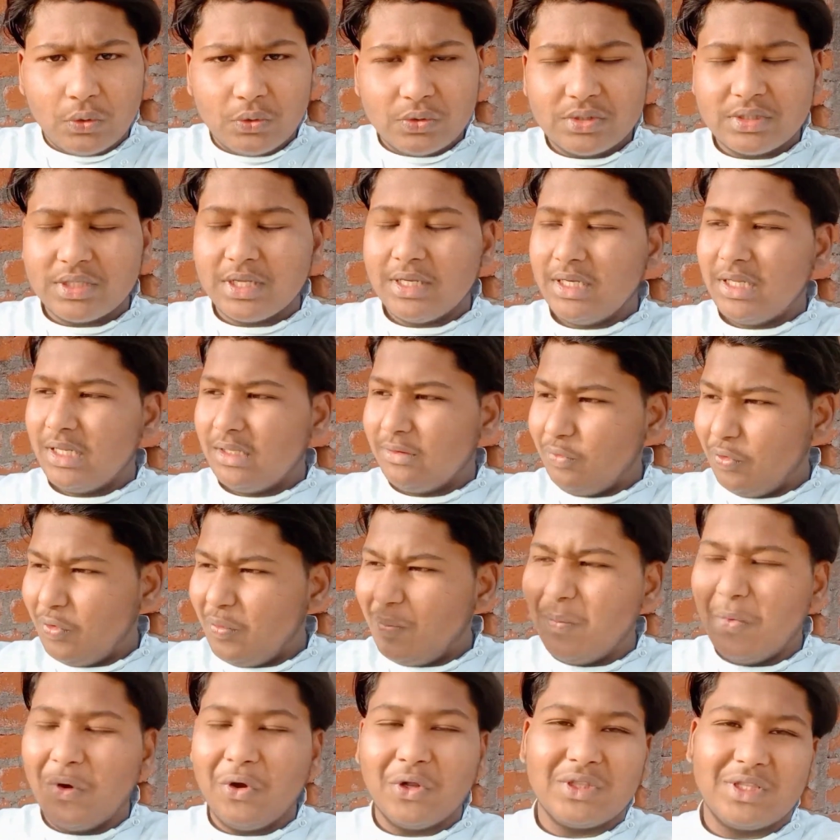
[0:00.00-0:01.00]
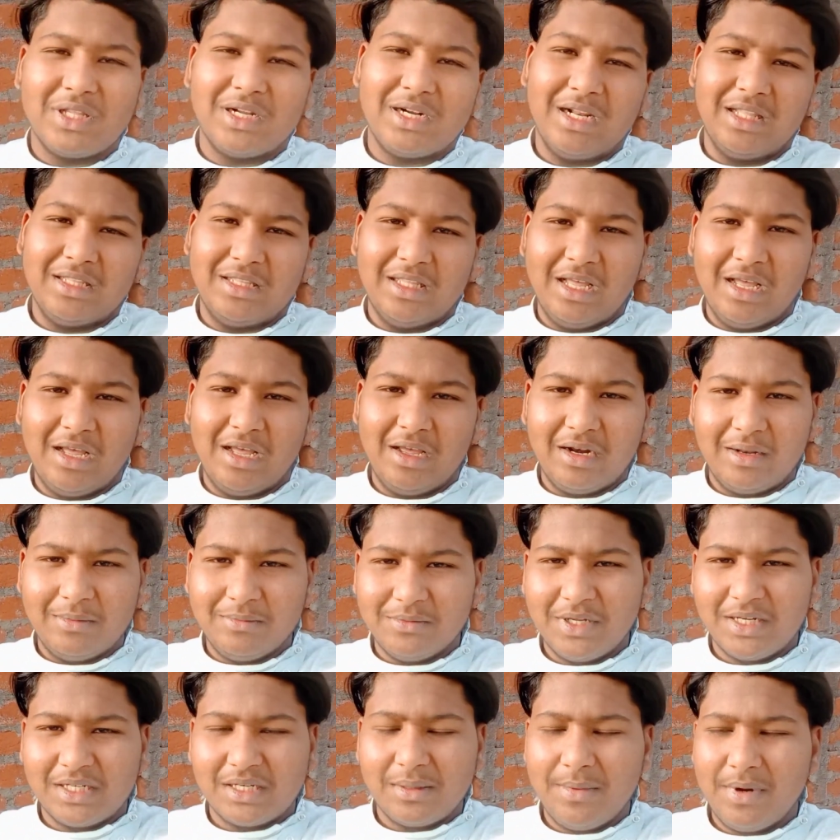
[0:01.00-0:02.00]
उसके लिए धूप बहुत तगड़ा था
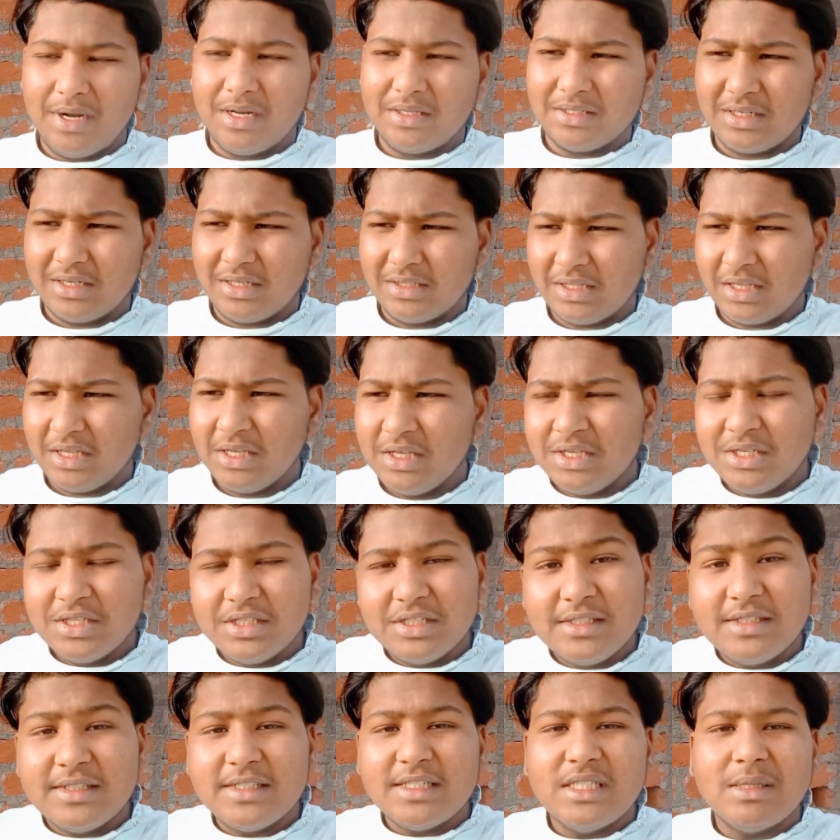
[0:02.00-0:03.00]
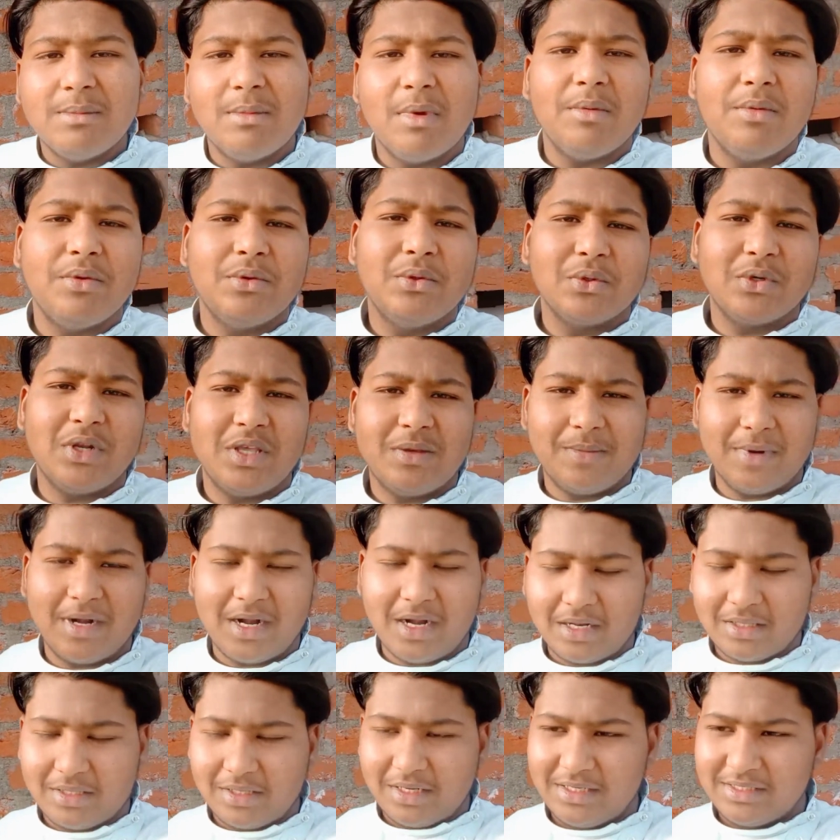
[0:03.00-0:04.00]
रमज़ान का महीना चल रहा था इसलिए मैं वीडियो नहीं
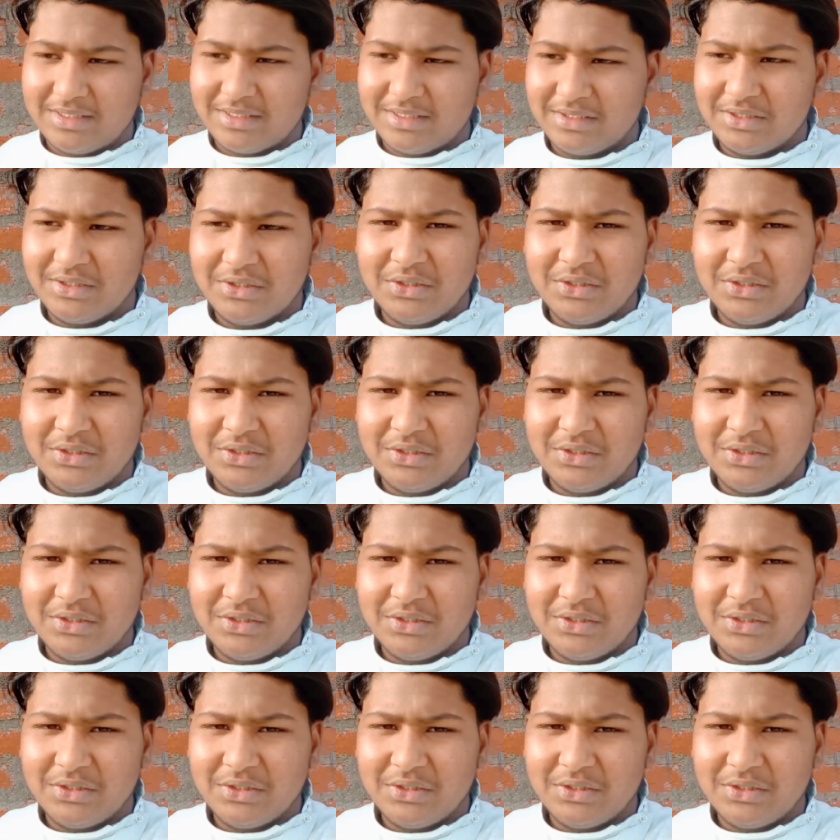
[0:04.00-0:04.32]
बना रहा था गाइस